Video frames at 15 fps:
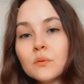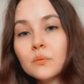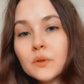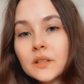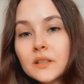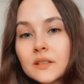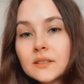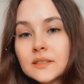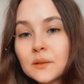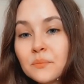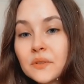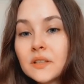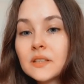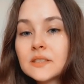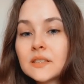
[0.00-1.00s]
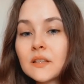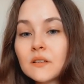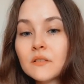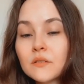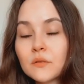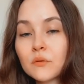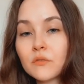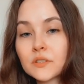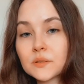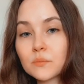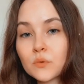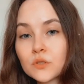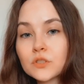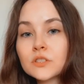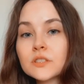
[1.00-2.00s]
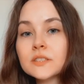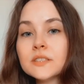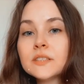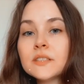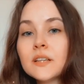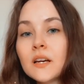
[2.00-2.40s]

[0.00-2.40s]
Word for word: Quick за предоставленную возможность